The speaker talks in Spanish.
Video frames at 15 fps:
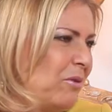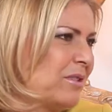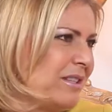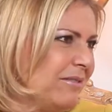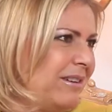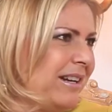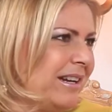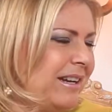mejor
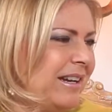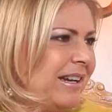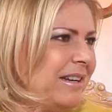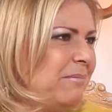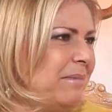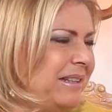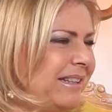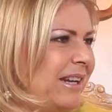se van a
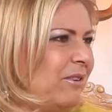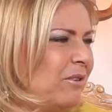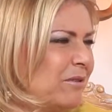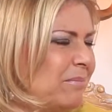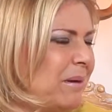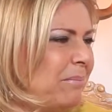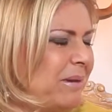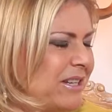inventar los
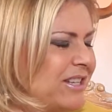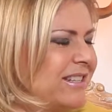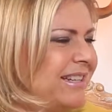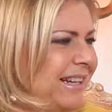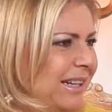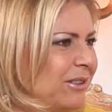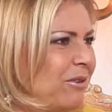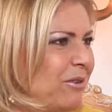mapaches
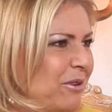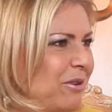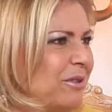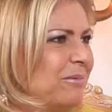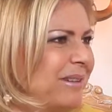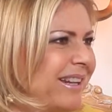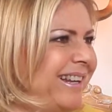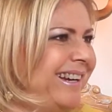
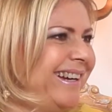electrónicos, ¿verdad?